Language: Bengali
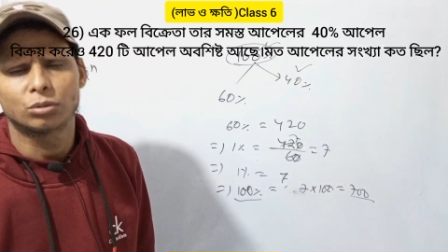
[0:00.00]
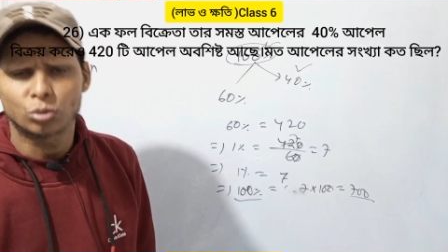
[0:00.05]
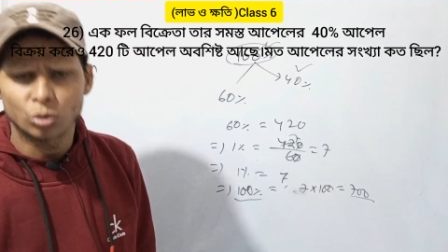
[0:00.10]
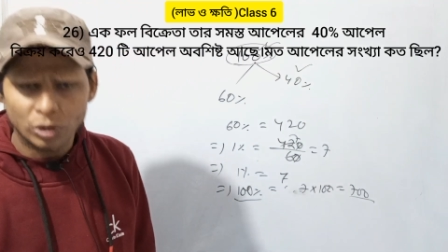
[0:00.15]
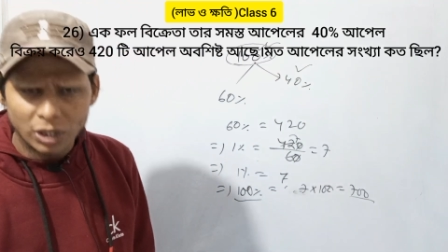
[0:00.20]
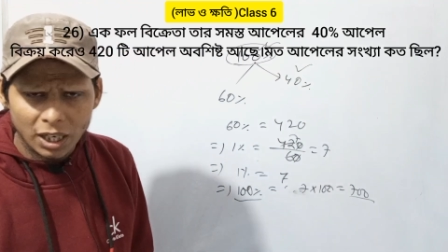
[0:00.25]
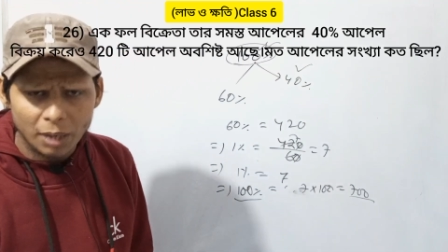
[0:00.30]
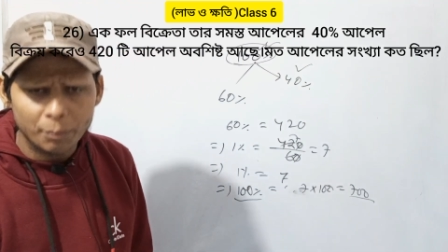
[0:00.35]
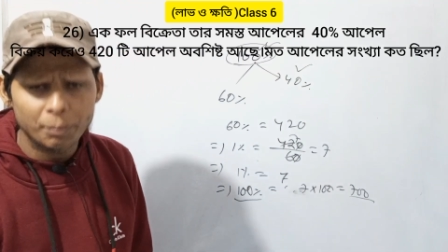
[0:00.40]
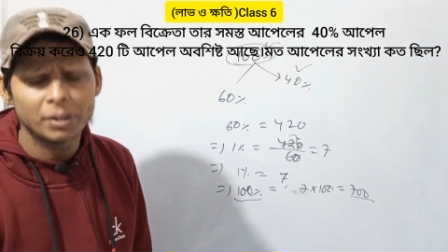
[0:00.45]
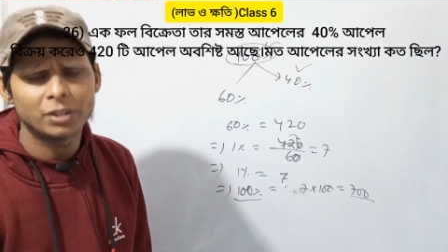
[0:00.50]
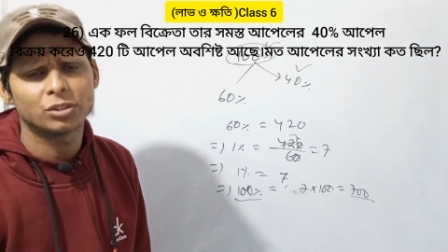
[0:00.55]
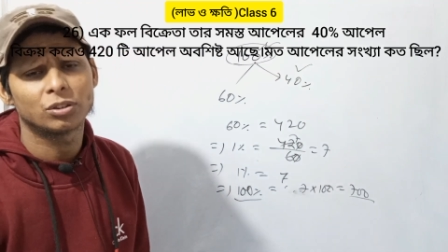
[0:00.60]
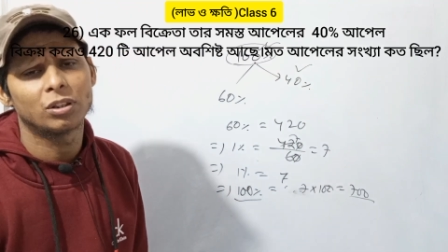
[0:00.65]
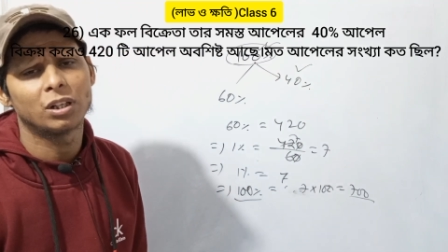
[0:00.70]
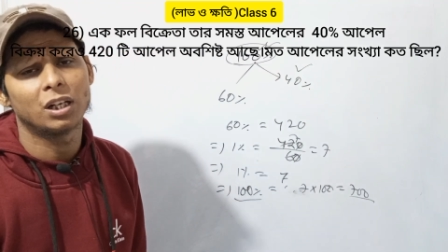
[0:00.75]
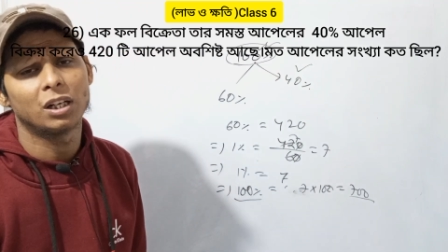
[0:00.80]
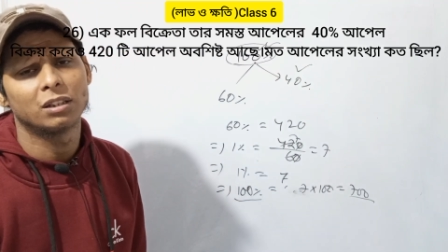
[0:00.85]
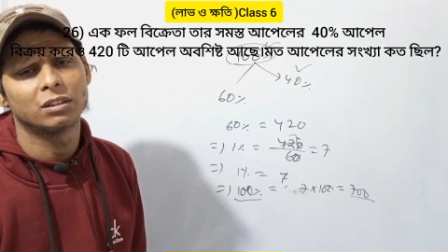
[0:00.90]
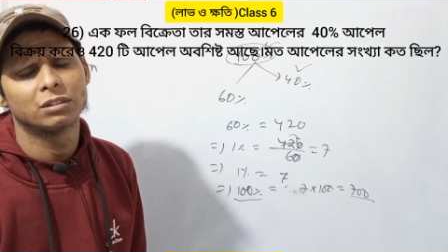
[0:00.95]
টোটাল আপেল
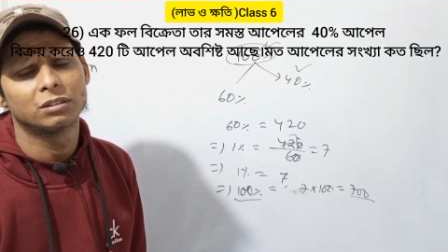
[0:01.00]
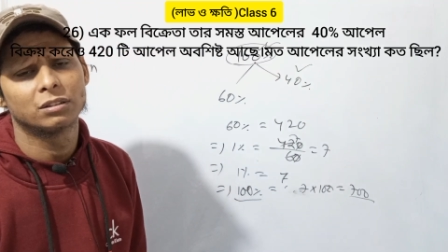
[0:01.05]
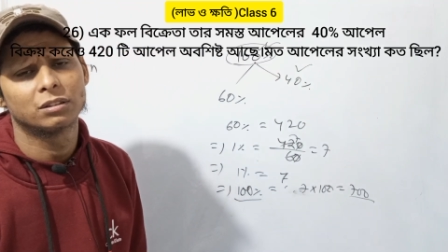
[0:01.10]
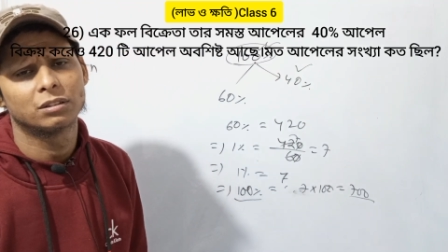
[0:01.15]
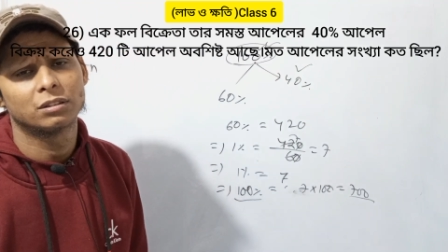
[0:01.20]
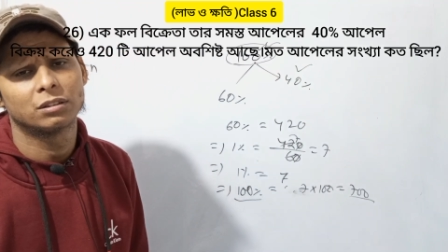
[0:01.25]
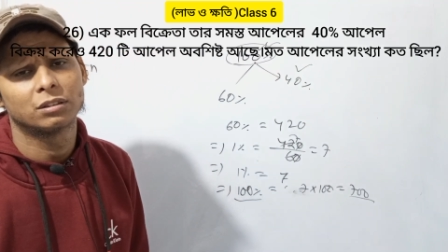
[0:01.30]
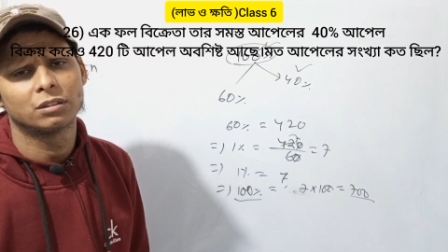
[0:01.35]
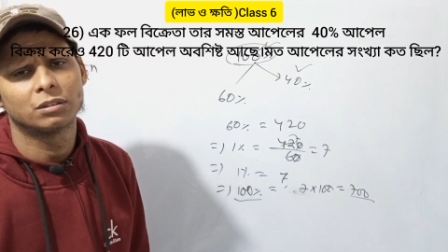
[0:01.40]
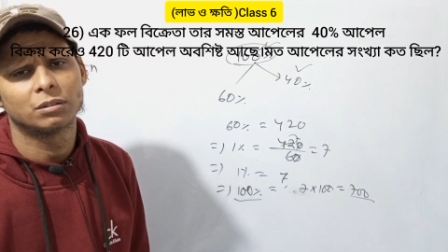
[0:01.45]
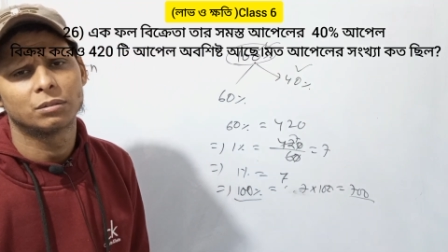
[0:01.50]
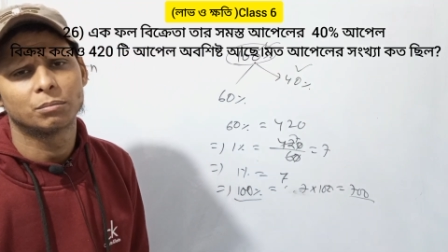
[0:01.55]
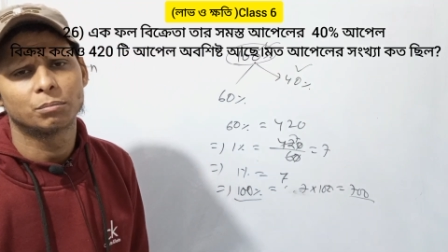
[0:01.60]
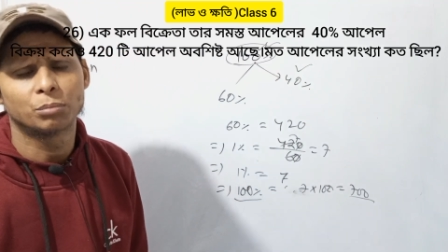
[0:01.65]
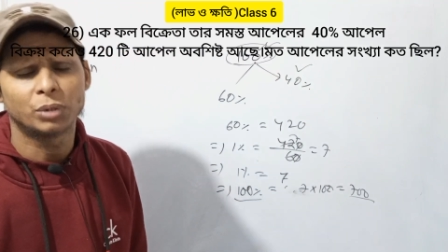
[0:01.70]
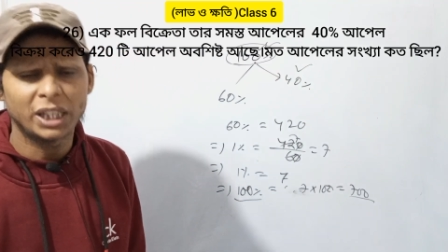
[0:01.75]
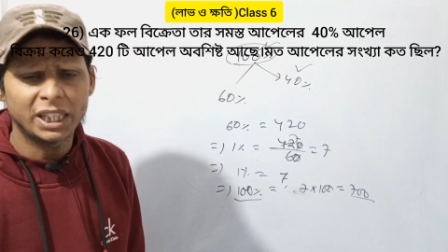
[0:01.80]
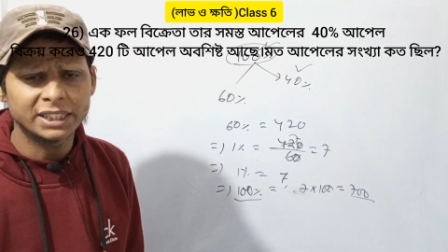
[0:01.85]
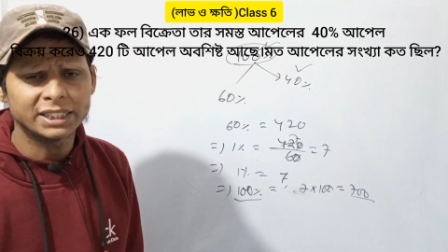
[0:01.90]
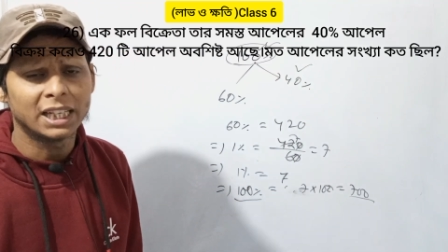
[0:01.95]
সংখ্যা
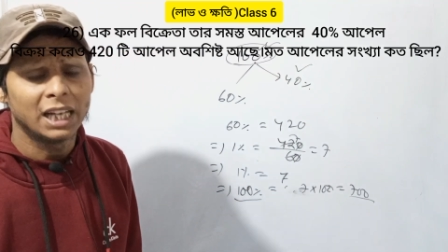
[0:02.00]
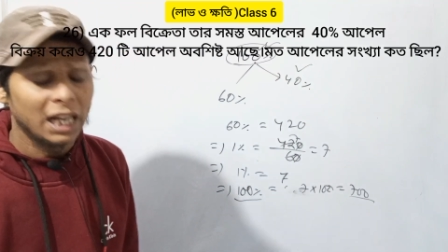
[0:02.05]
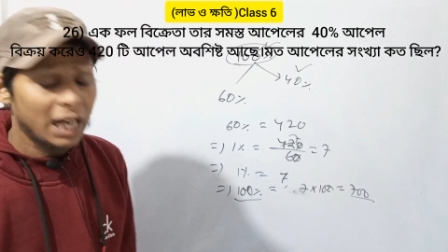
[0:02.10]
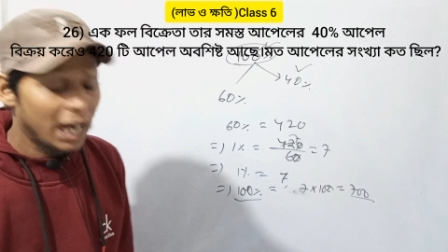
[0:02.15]
বুঝে গেছে